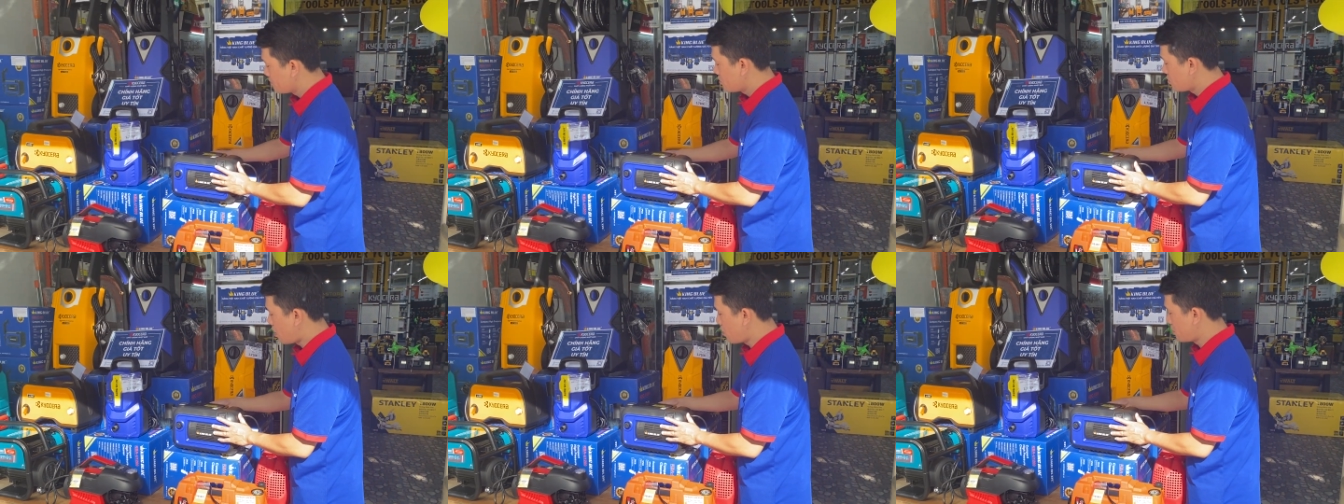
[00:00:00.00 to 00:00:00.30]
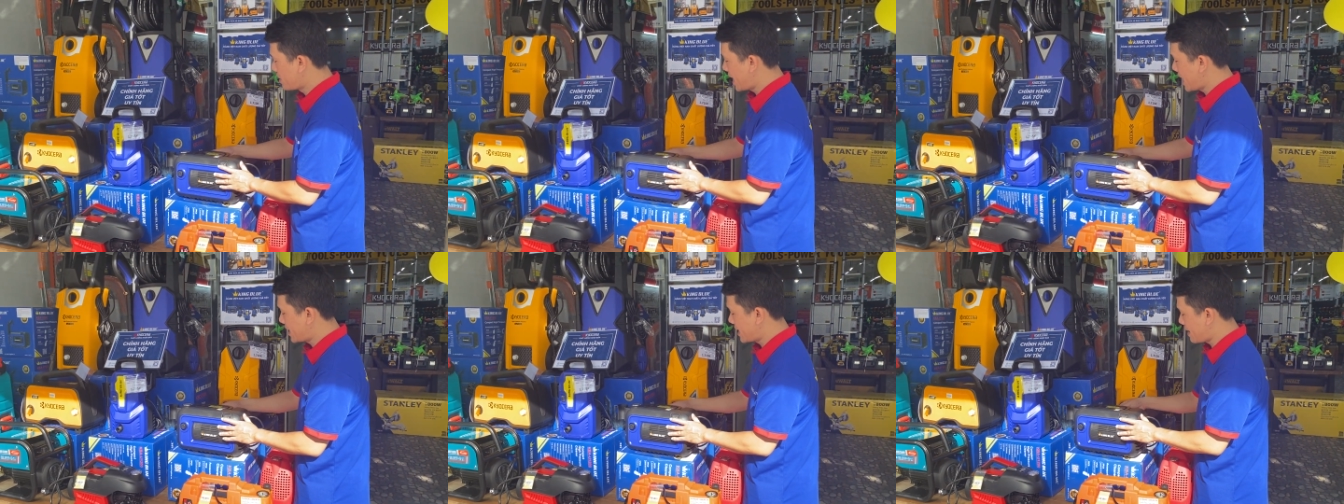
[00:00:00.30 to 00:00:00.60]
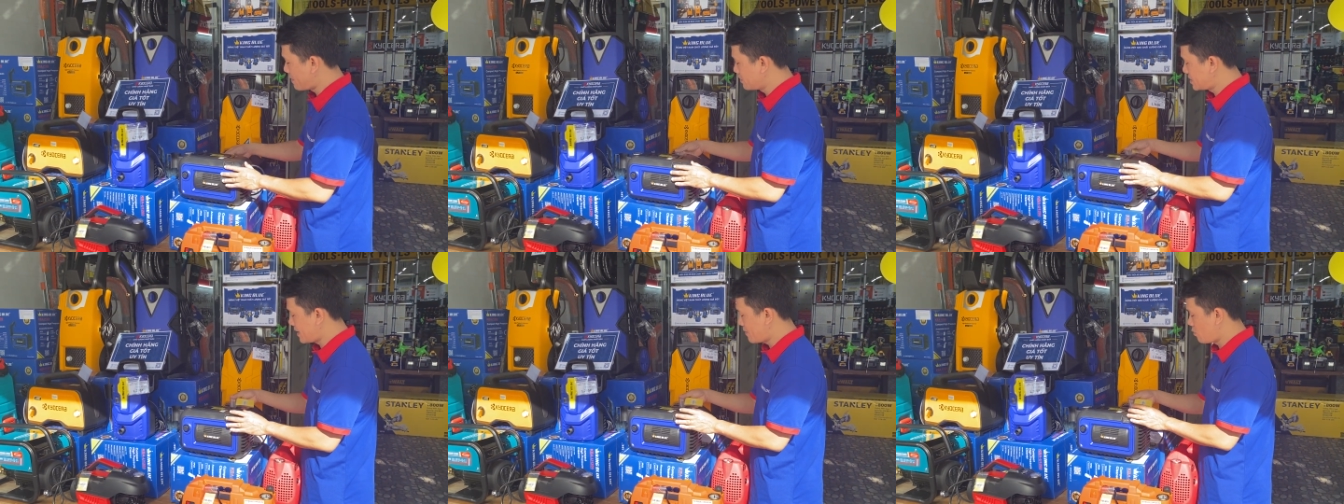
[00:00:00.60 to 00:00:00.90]

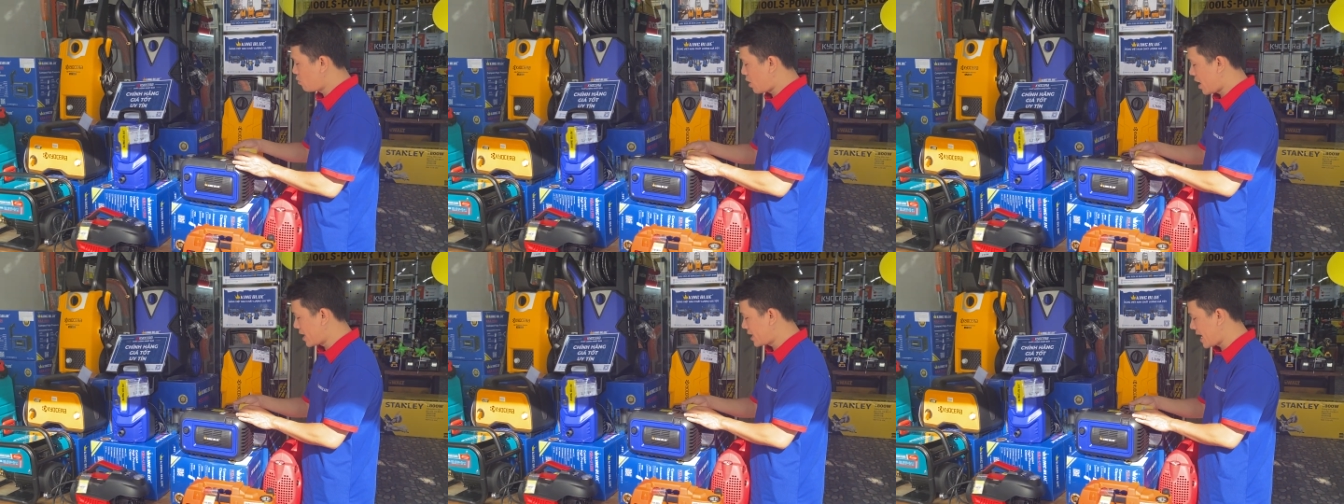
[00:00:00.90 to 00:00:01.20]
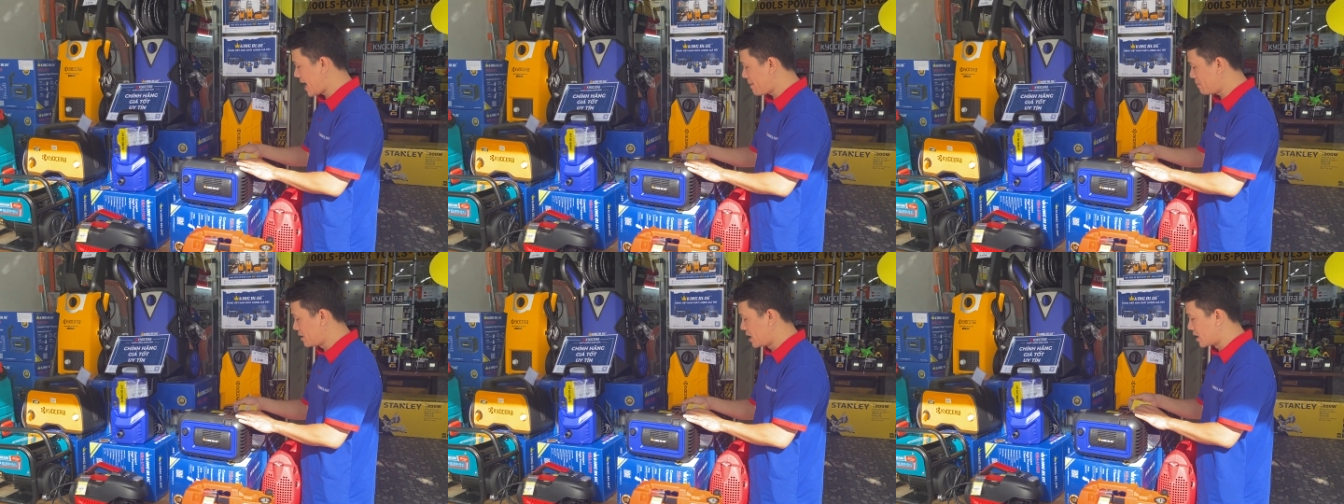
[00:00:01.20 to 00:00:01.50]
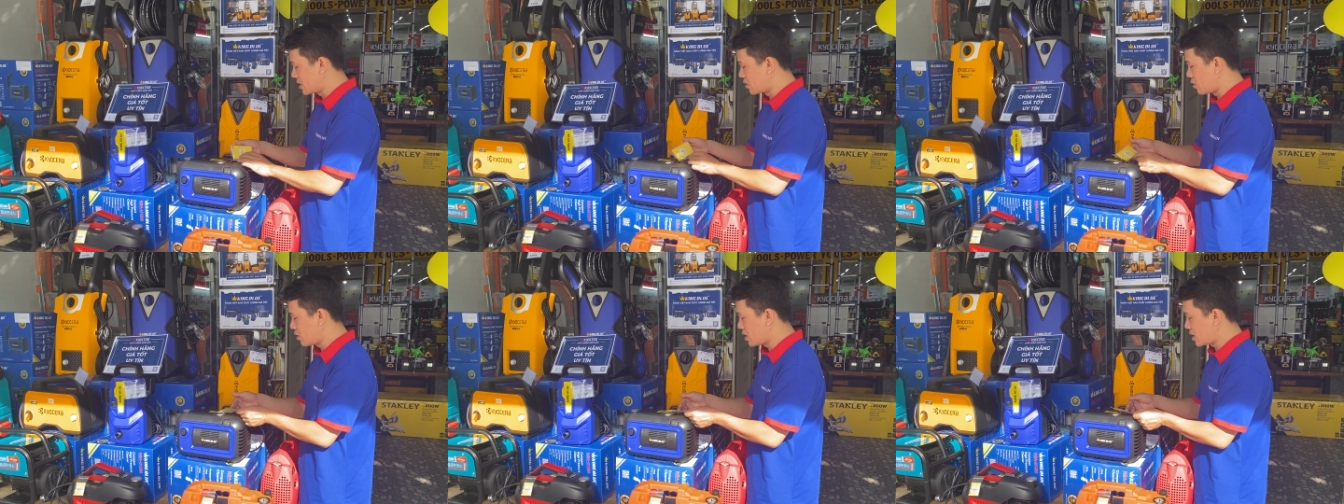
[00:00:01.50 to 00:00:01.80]
1500W áp
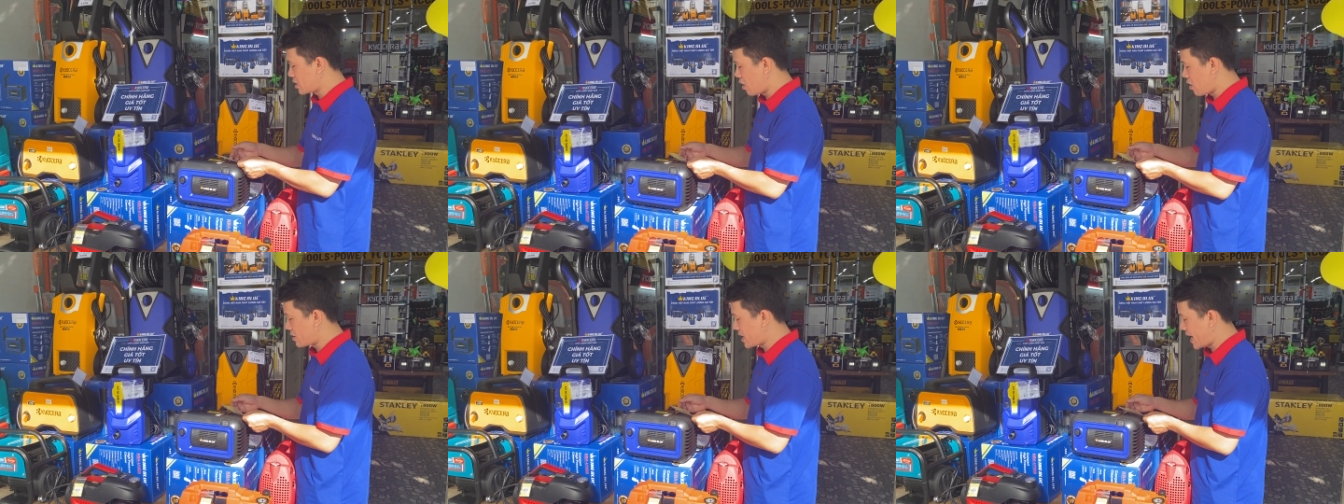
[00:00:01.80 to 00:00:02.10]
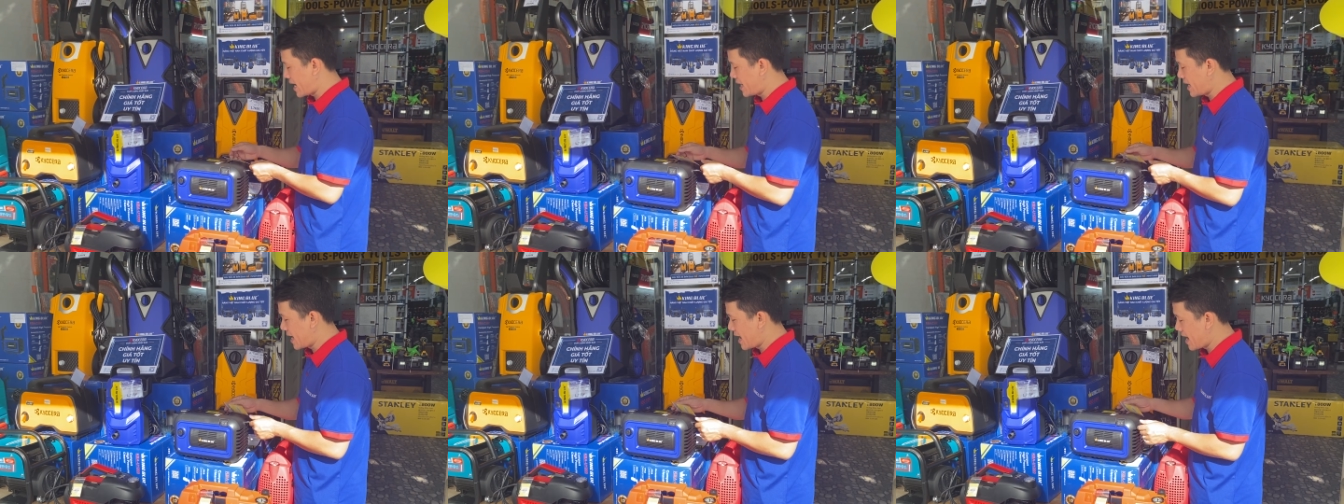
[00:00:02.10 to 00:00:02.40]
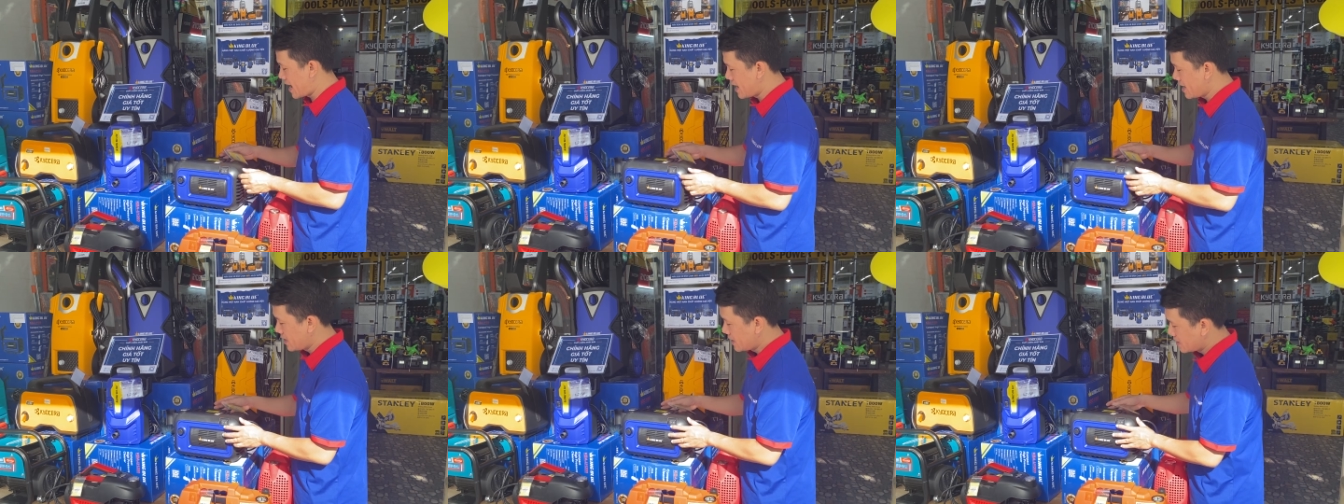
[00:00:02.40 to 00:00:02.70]
lực của cái con này
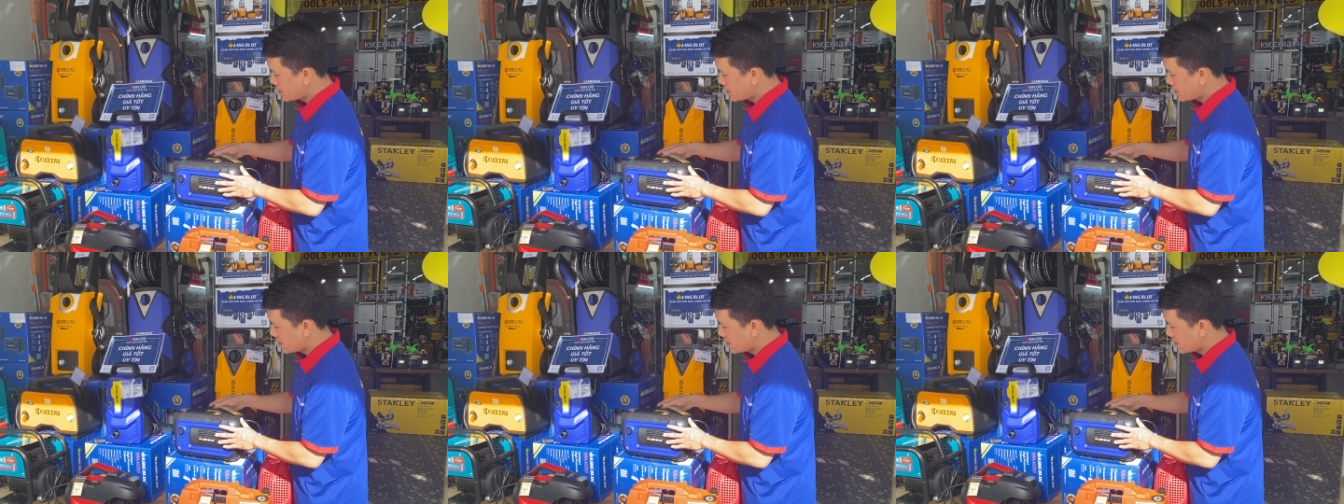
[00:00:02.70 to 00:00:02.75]
là